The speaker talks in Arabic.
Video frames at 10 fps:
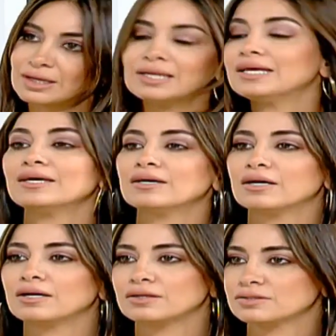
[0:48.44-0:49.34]

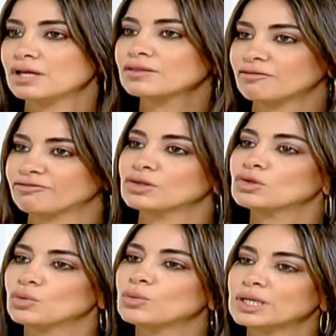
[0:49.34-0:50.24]
ليه تصنفت
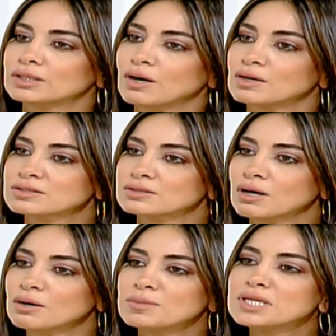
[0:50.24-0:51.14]
قوات
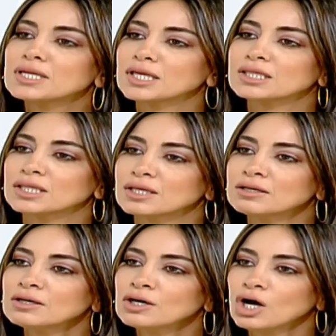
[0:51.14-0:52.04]
خاصة مين
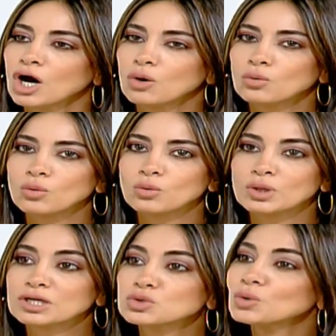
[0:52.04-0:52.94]
هي
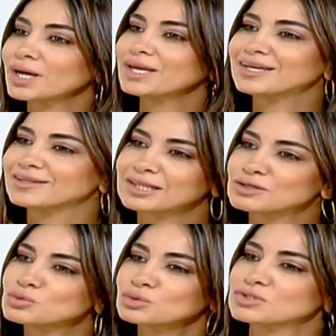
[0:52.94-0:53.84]
ولشو خلقت
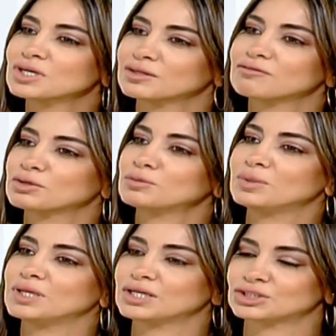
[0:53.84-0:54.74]
لشو تصنفت
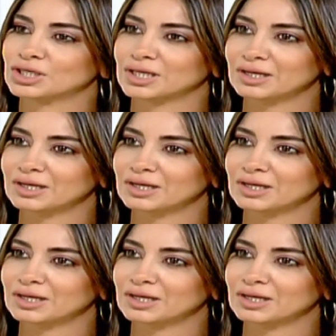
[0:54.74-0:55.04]
بهالشكل